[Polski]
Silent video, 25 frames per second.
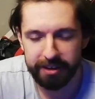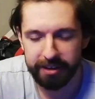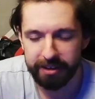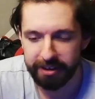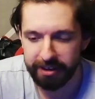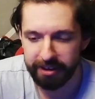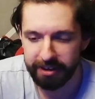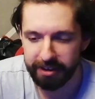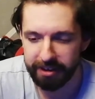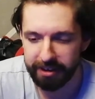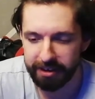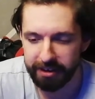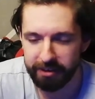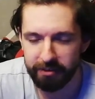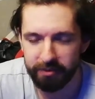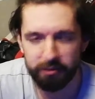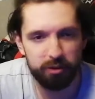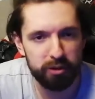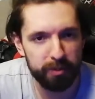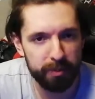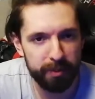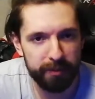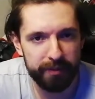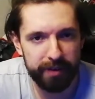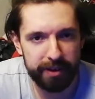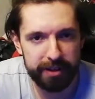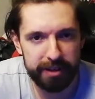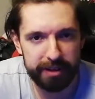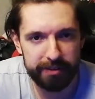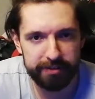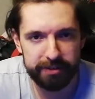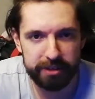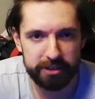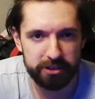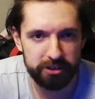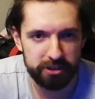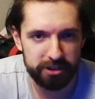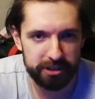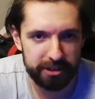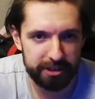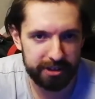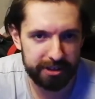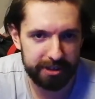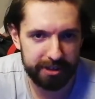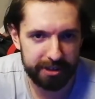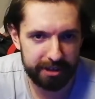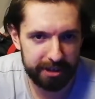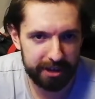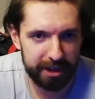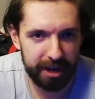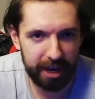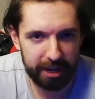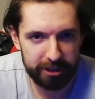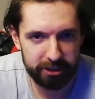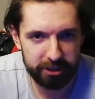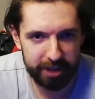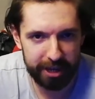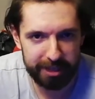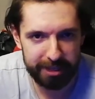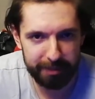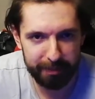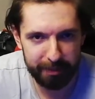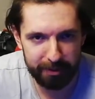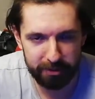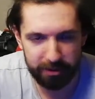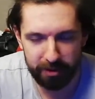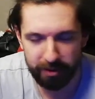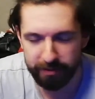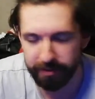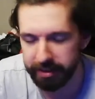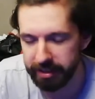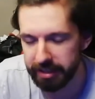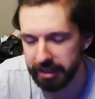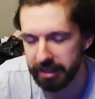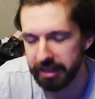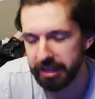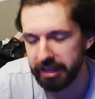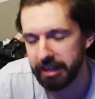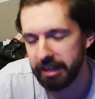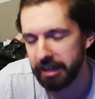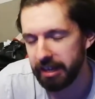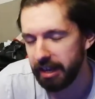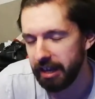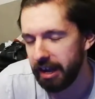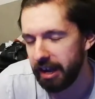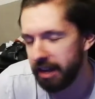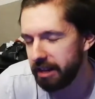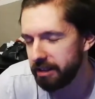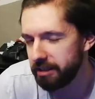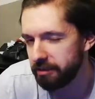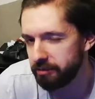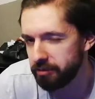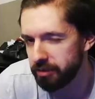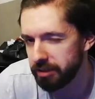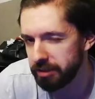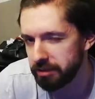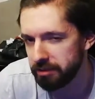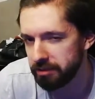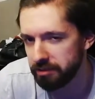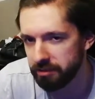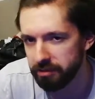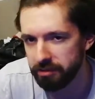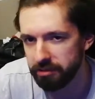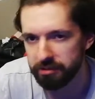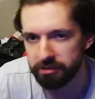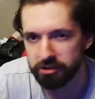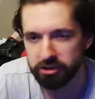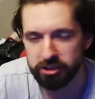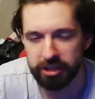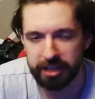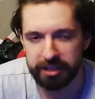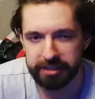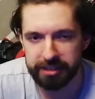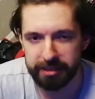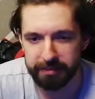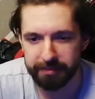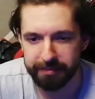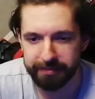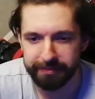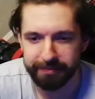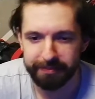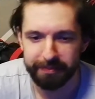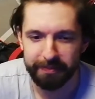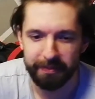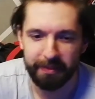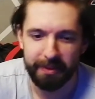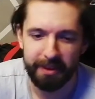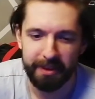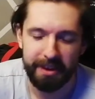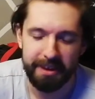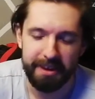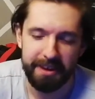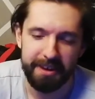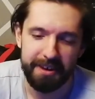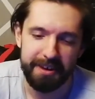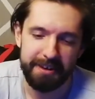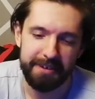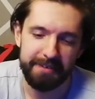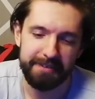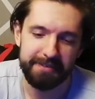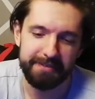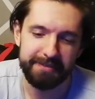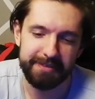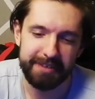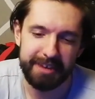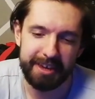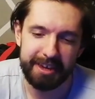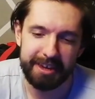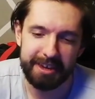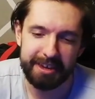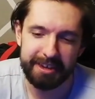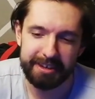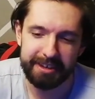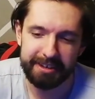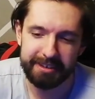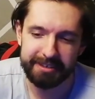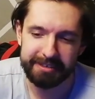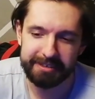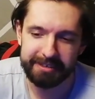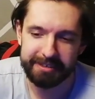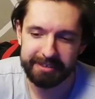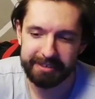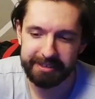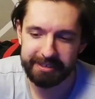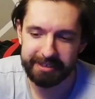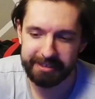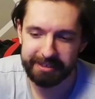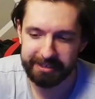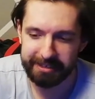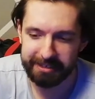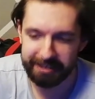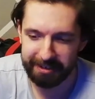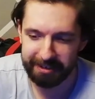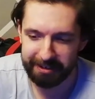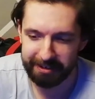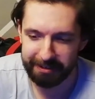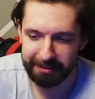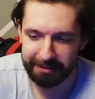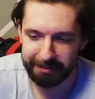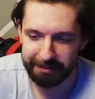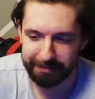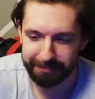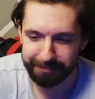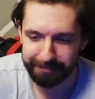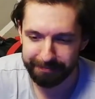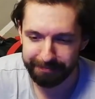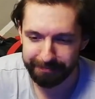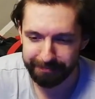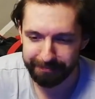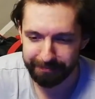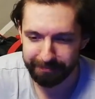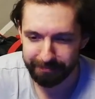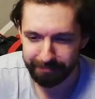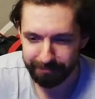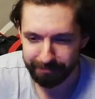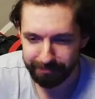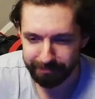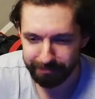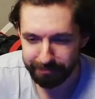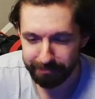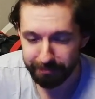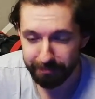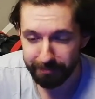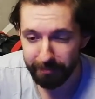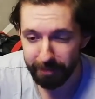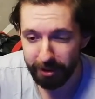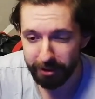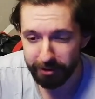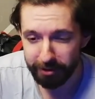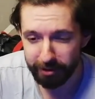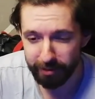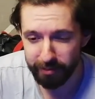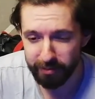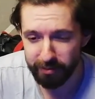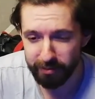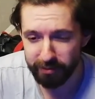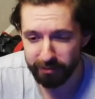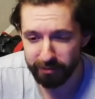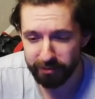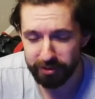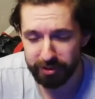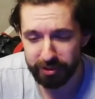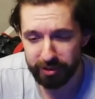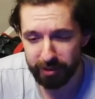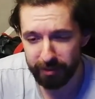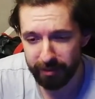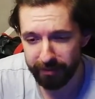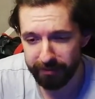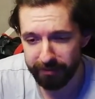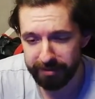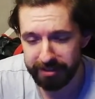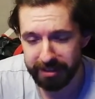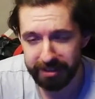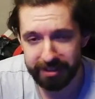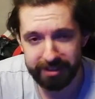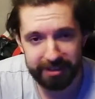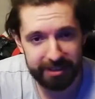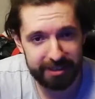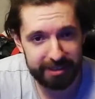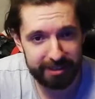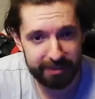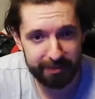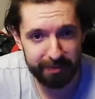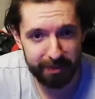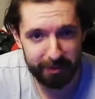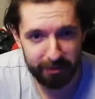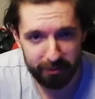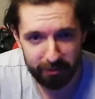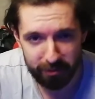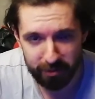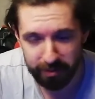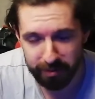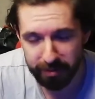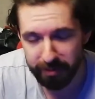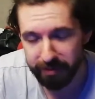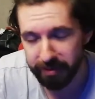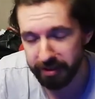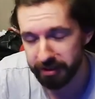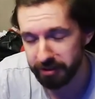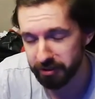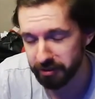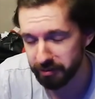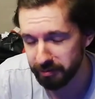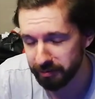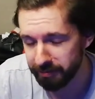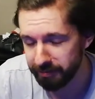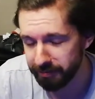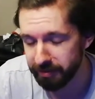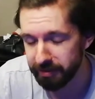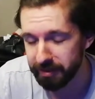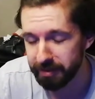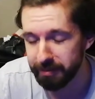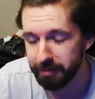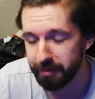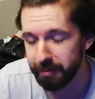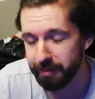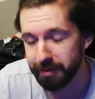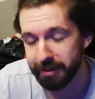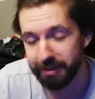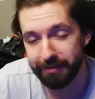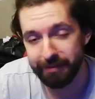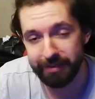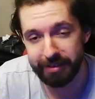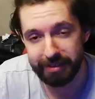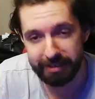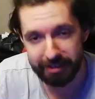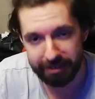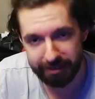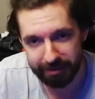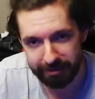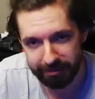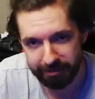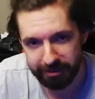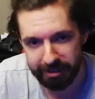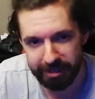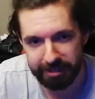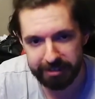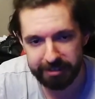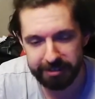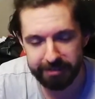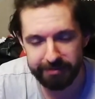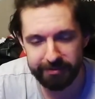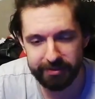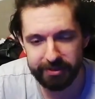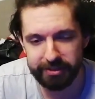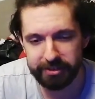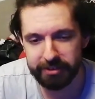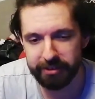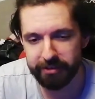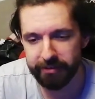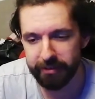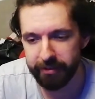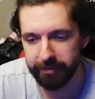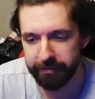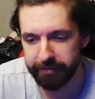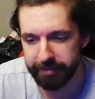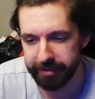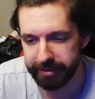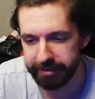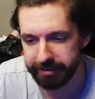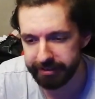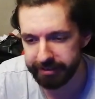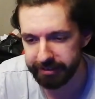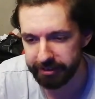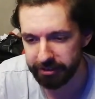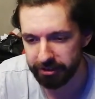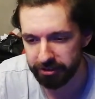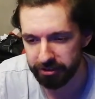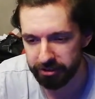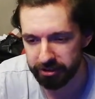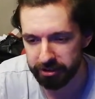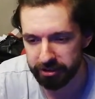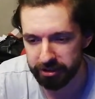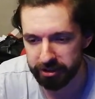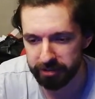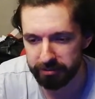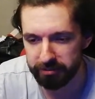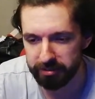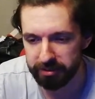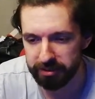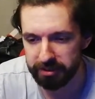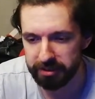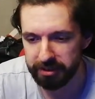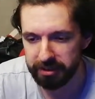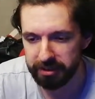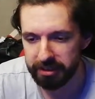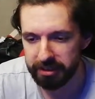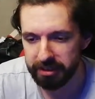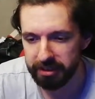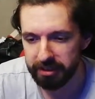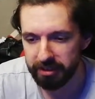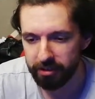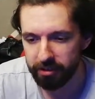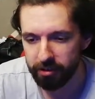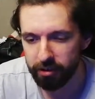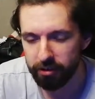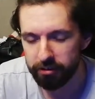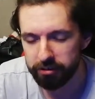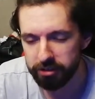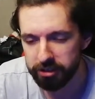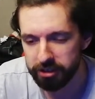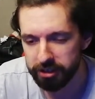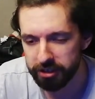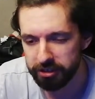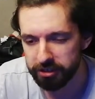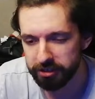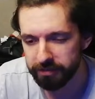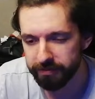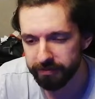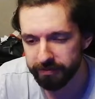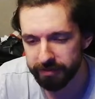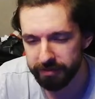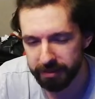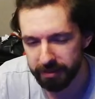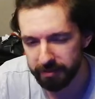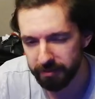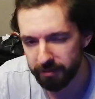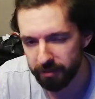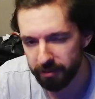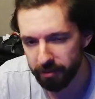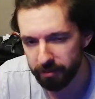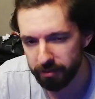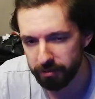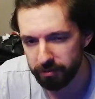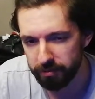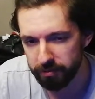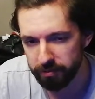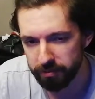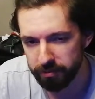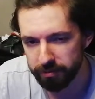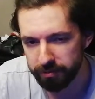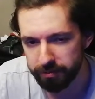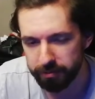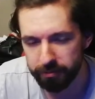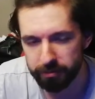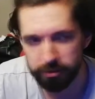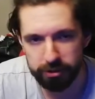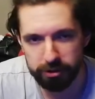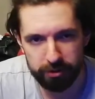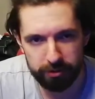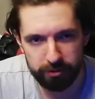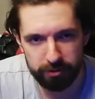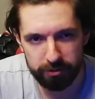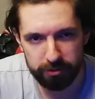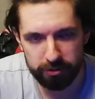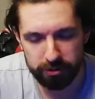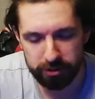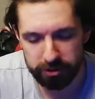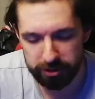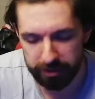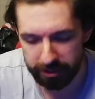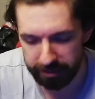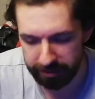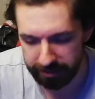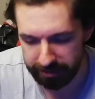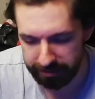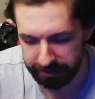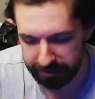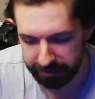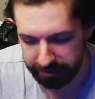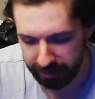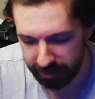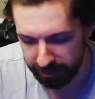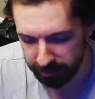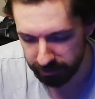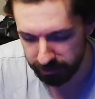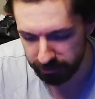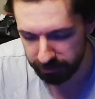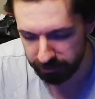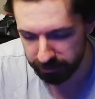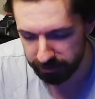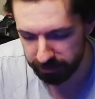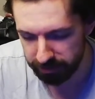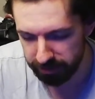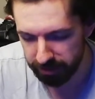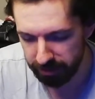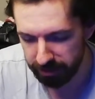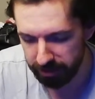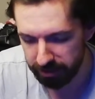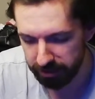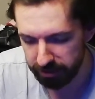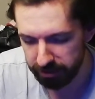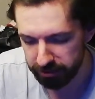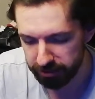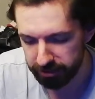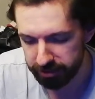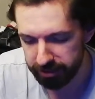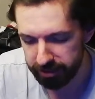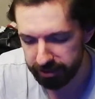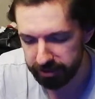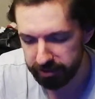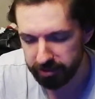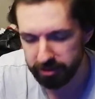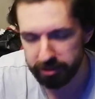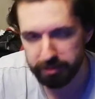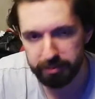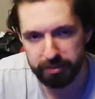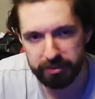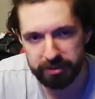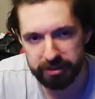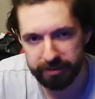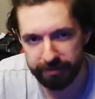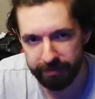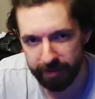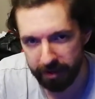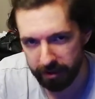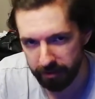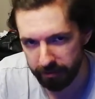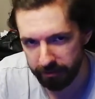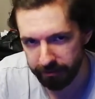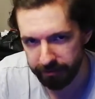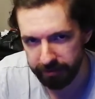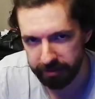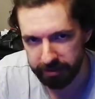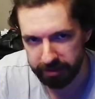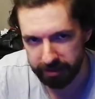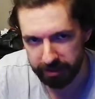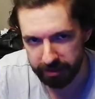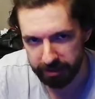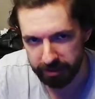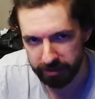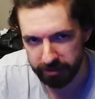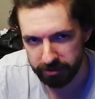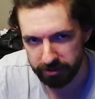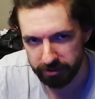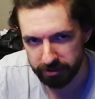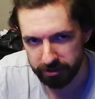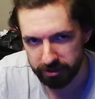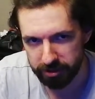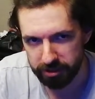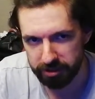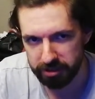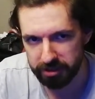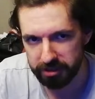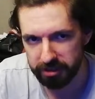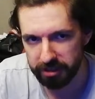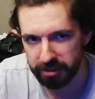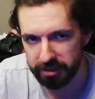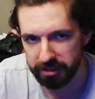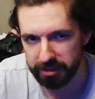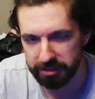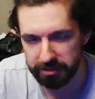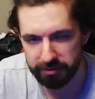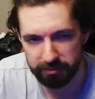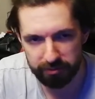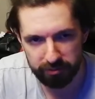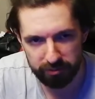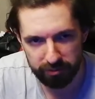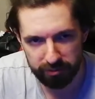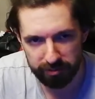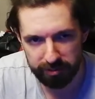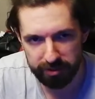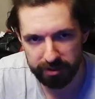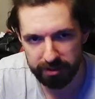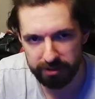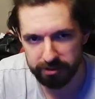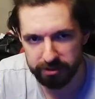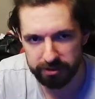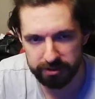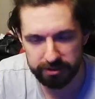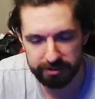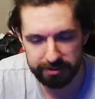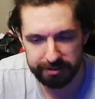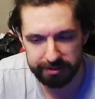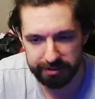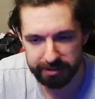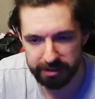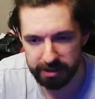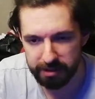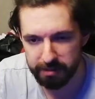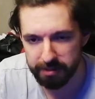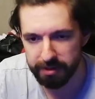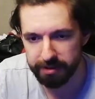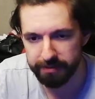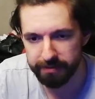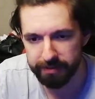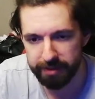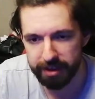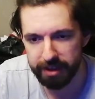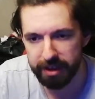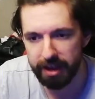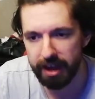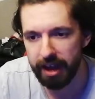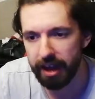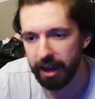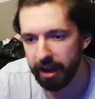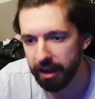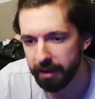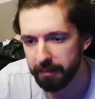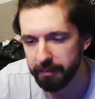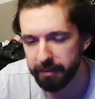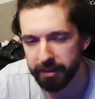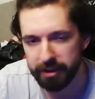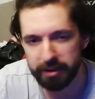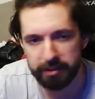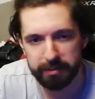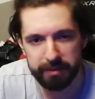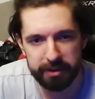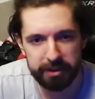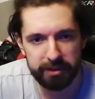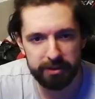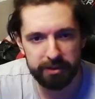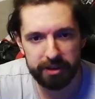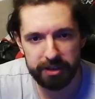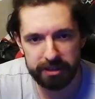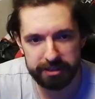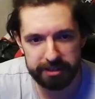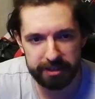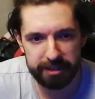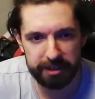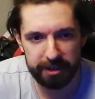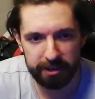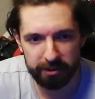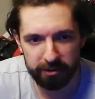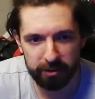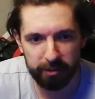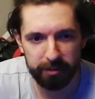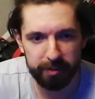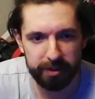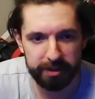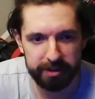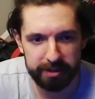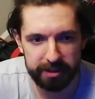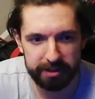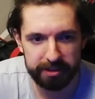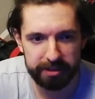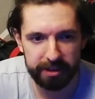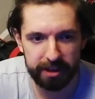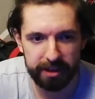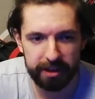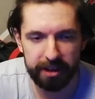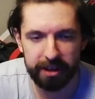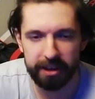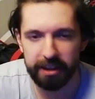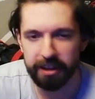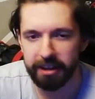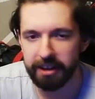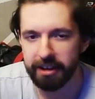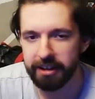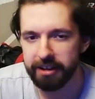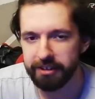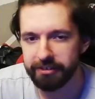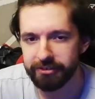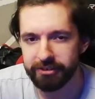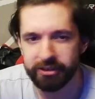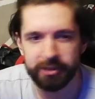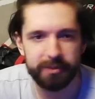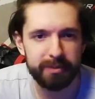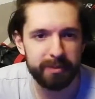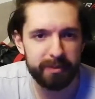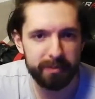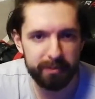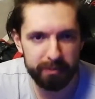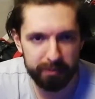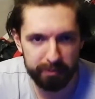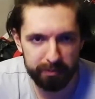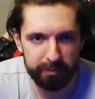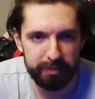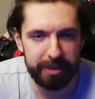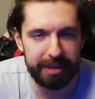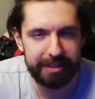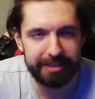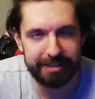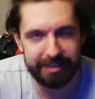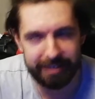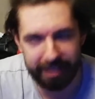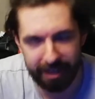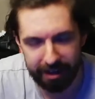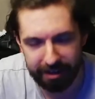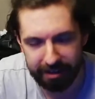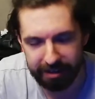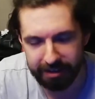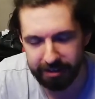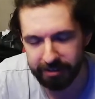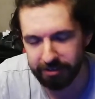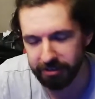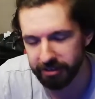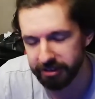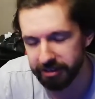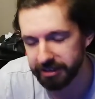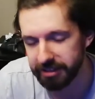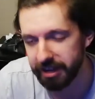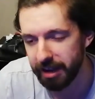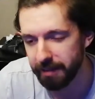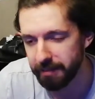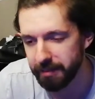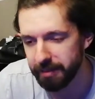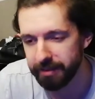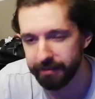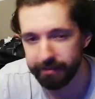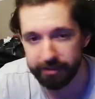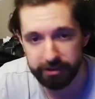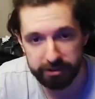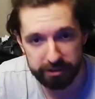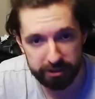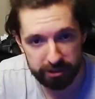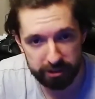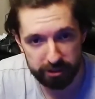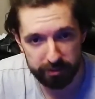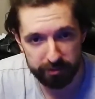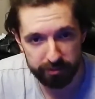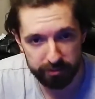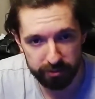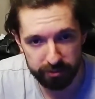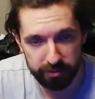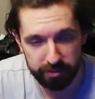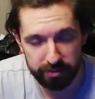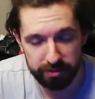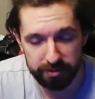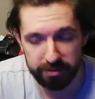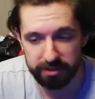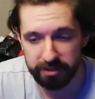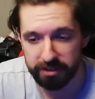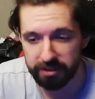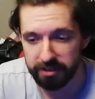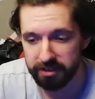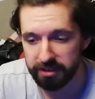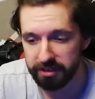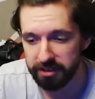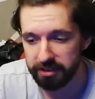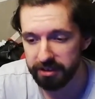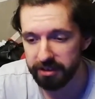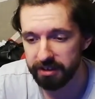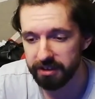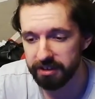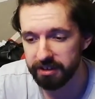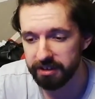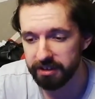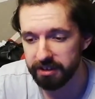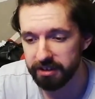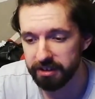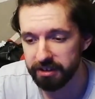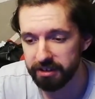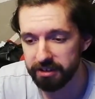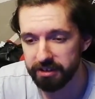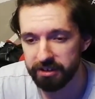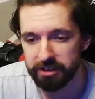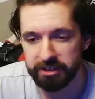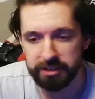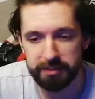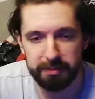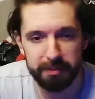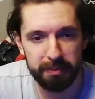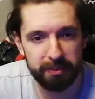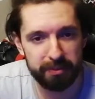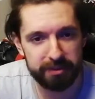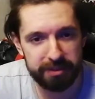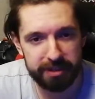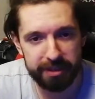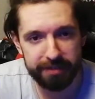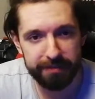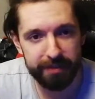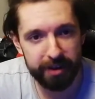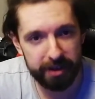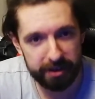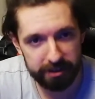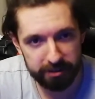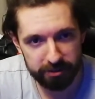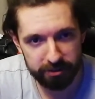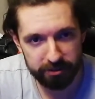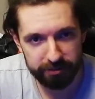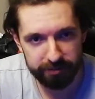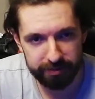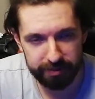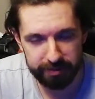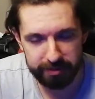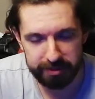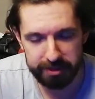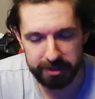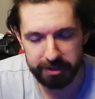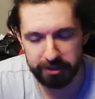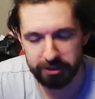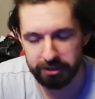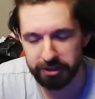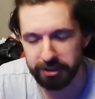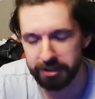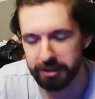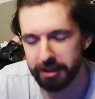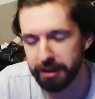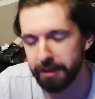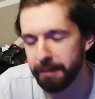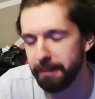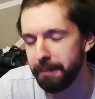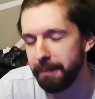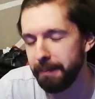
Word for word: e, ugrupowania, w sensie graczy esportowych, ale to wszystko z czasem. Więc um, to było wszystko powiązane teraz z moją grupą, jak już mówiłem, będę więcej czas inwestował, więcej rzeczy, żeby chociaż w tym roku osiągnąć taki status, że nas rozpoznawają w internecie, że jak jest youtuber czy streamer wie, a Pekmiko jest taka grupa i tak dalej, żeby nas znali. To jest dla mnie najważniejszy punkt, e, rozpoznawalność w tym sensie, nie?